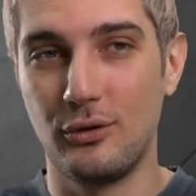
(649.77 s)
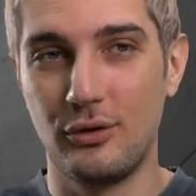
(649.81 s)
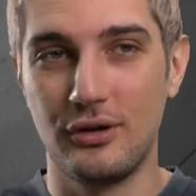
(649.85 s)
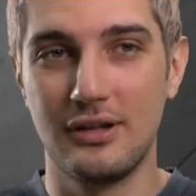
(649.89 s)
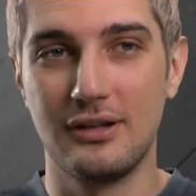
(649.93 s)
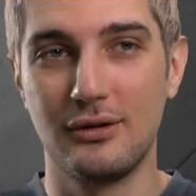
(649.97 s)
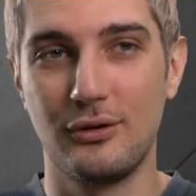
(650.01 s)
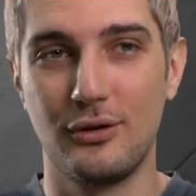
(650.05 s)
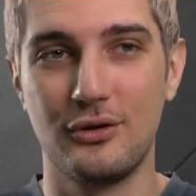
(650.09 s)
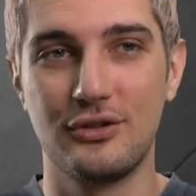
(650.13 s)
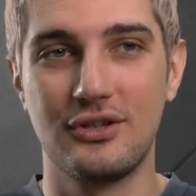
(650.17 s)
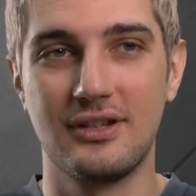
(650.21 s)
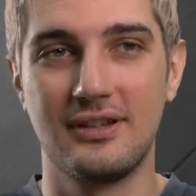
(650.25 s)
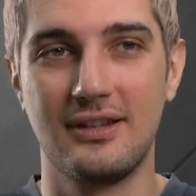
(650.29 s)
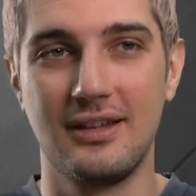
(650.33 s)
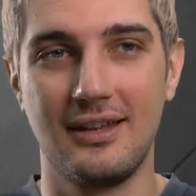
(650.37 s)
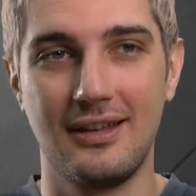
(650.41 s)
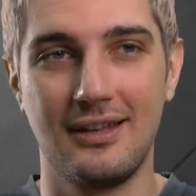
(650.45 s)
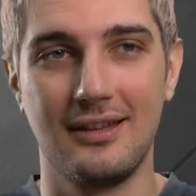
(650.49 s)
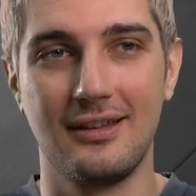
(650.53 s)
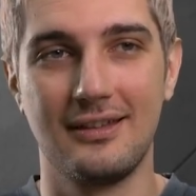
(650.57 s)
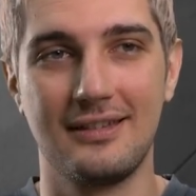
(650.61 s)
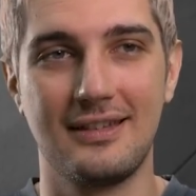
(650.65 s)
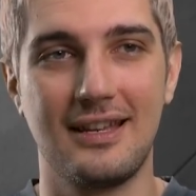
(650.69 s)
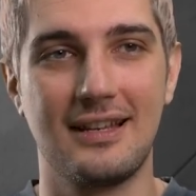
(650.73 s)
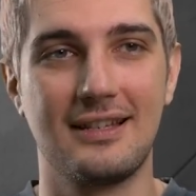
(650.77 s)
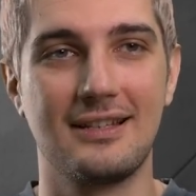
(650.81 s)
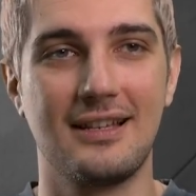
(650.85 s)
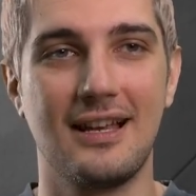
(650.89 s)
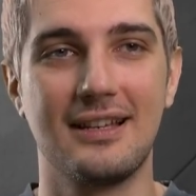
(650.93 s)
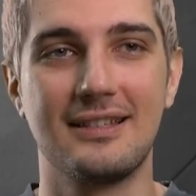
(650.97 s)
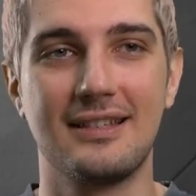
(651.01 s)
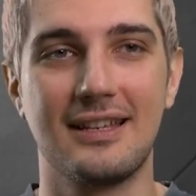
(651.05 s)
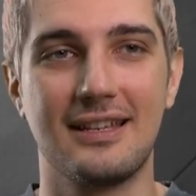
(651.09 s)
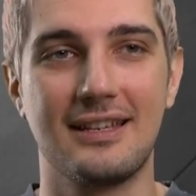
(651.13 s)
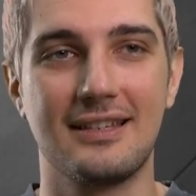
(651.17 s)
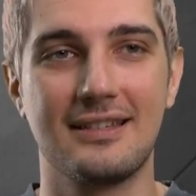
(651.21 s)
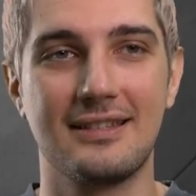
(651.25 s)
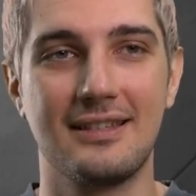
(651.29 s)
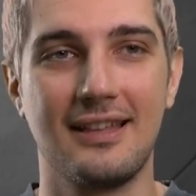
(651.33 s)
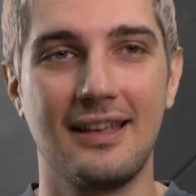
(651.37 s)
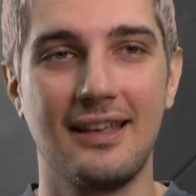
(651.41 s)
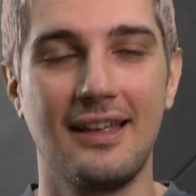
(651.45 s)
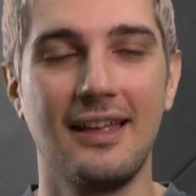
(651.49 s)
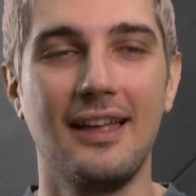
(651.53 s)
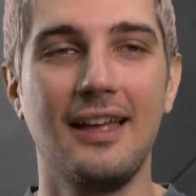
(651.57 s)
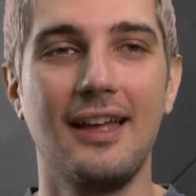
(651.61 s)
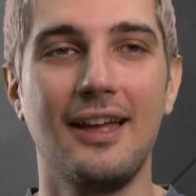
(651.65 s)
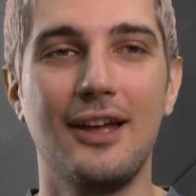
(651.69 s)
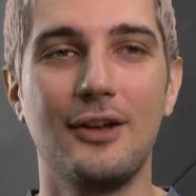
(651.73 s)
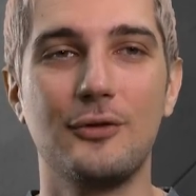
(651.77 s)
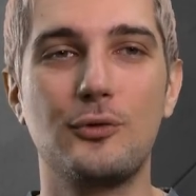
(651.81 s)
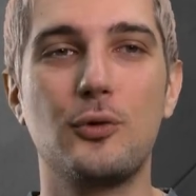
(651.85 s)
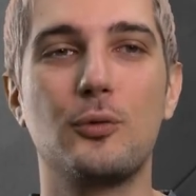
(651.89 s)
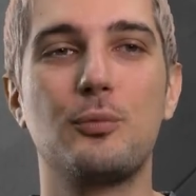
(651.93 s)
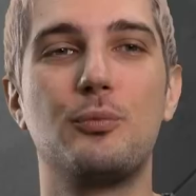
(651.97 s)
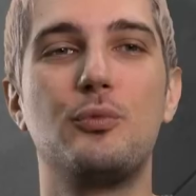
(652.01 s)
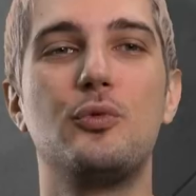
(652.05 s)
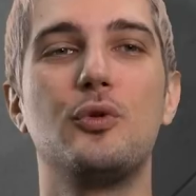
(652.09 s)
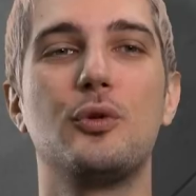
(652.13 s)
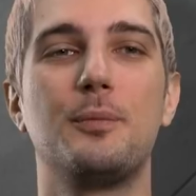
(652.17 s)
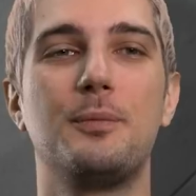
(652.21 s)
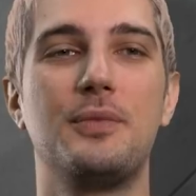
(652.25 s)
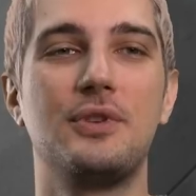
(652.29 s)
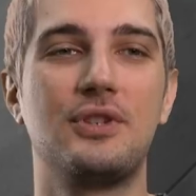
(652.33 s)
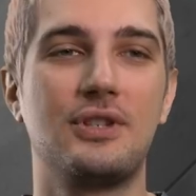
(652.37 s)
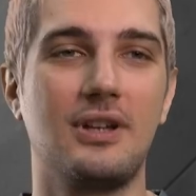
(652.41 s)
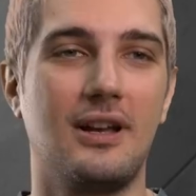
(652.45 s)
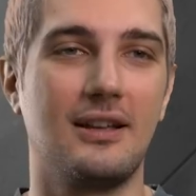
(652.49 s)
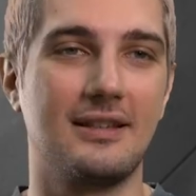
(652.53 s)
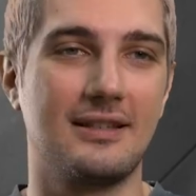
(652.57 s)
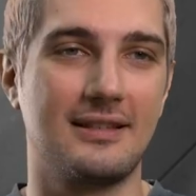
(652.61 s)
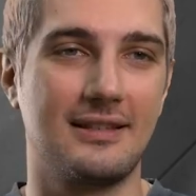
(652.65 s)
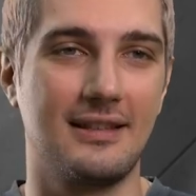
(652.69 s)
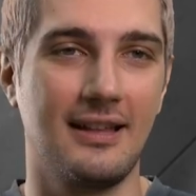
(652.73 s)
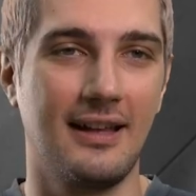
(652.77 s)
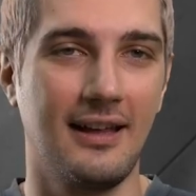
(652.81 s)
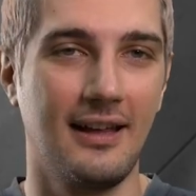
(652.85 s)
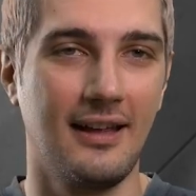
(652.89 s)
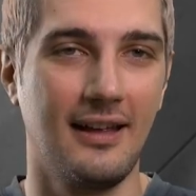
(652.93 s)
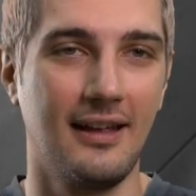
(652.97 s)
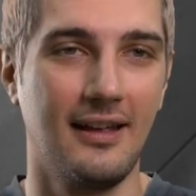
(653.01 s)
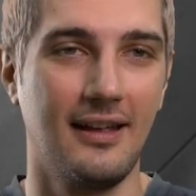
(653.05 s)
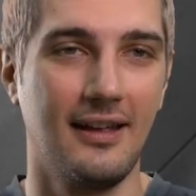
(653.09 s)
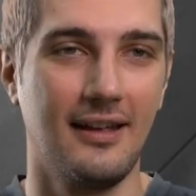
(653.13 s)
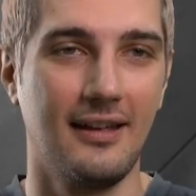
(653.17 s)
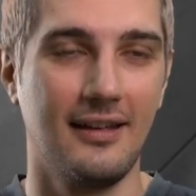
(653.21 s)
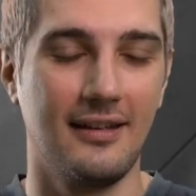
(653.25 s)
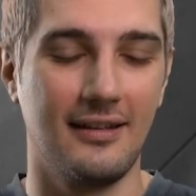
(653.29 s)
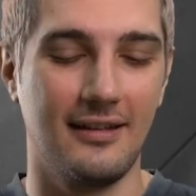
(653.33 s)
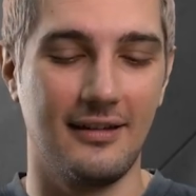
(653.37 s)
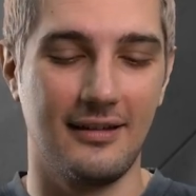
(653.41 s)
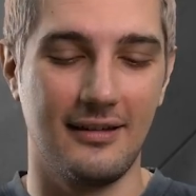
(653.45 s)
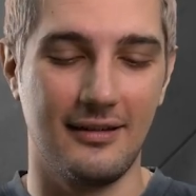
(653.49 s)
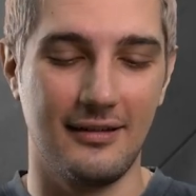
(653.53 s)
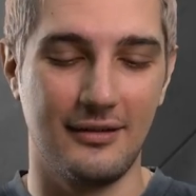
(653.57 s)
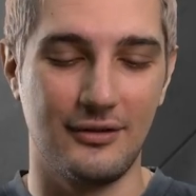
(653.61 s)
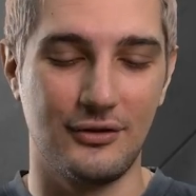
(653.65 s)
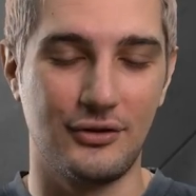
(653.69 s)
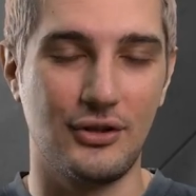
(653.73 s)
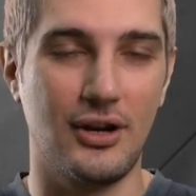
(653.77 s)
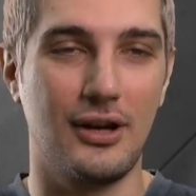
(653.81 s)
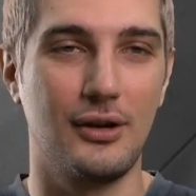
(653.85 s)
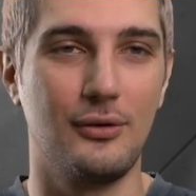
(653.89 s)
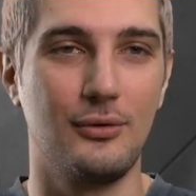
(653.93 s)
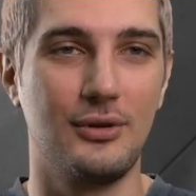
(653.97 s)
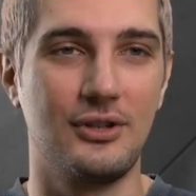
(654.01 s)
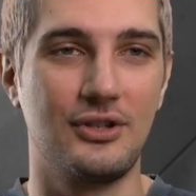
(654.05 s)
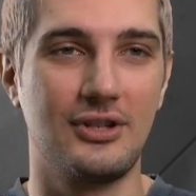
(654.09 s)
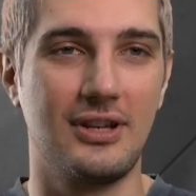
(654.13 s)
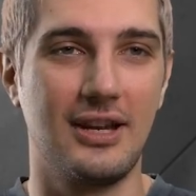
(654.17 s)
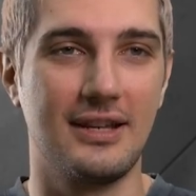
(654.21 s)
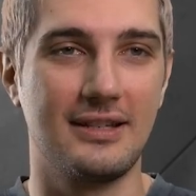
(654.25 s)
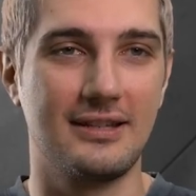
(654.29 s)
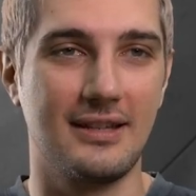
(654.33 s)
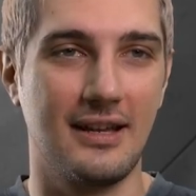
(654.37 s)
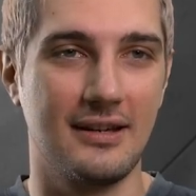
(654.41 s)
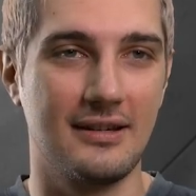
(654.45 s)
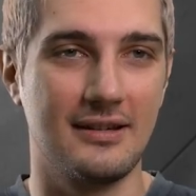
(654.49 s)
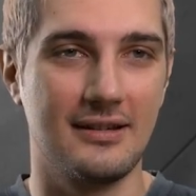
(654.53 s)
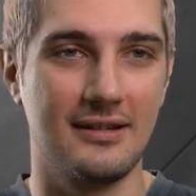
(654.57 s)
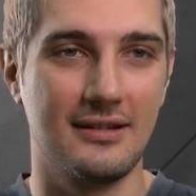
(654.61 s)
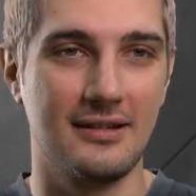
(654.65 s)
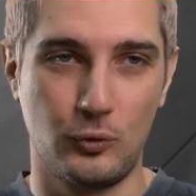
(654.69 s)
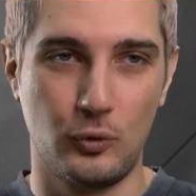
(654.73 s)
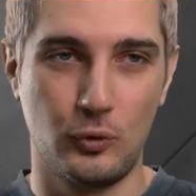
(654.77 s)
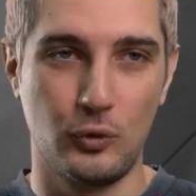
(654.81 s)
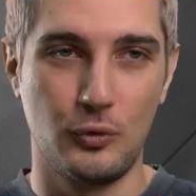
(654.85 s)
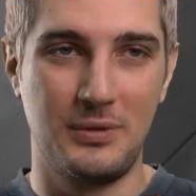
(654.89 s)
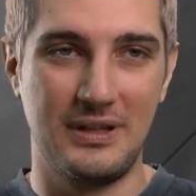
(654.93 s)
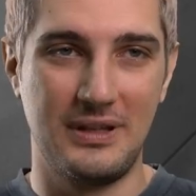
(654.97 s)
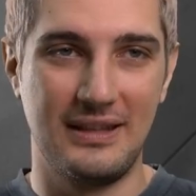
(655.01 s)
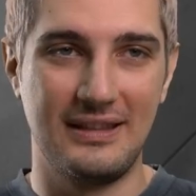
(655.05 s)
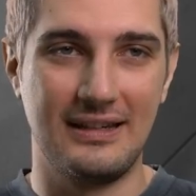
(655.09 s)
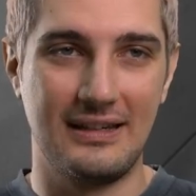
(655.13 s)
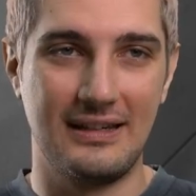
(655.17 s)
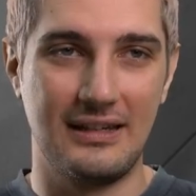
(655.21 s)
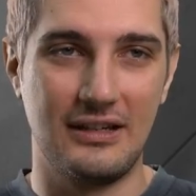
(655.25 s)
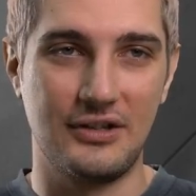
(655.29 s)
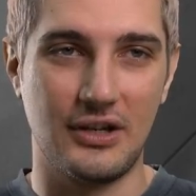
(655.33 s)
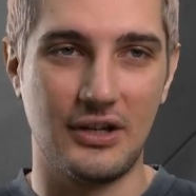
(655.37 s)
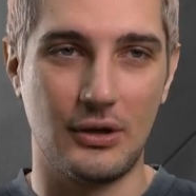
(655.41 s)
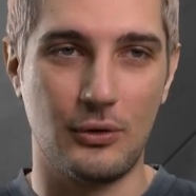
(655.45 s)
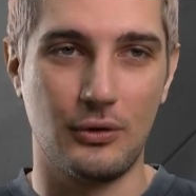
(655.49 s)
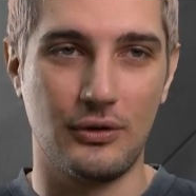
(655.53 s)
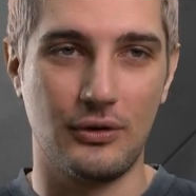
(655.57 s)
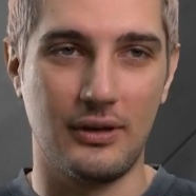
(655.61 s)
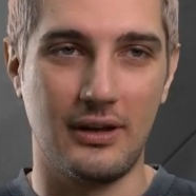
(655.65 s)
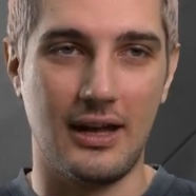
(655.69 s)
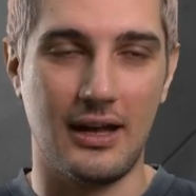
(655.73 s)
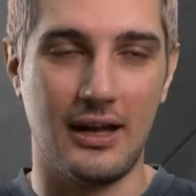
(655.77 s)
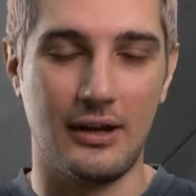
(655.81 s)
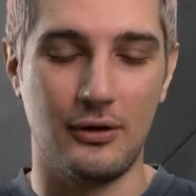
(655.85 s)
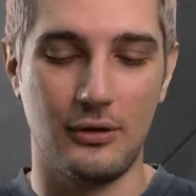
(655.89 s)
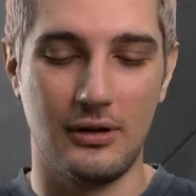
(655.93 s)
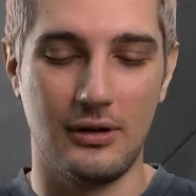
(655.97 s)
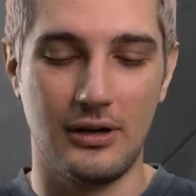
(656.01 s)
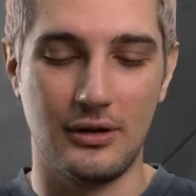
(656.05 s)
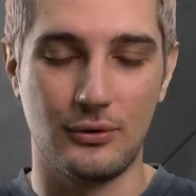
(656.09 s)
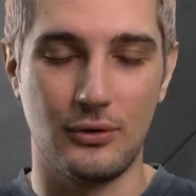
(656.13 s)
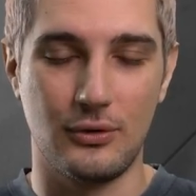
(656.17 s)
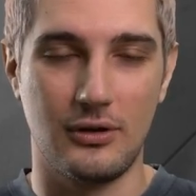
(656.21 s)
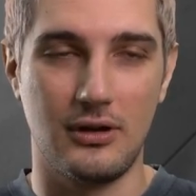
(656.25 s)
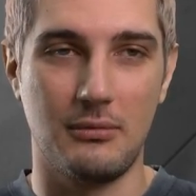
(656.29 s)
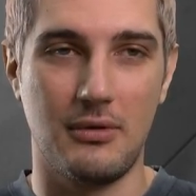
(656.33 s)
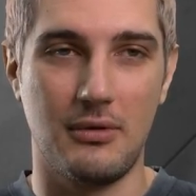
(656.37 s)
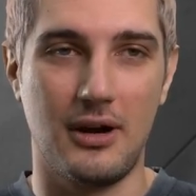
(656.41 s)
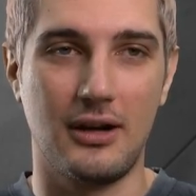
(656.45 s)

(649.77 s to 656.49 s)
10 yıl önce de 88'de çok büyük bir şansla e, Jean-Louis Lesser tur bindirilecek ona yani öyle söyleyeyim.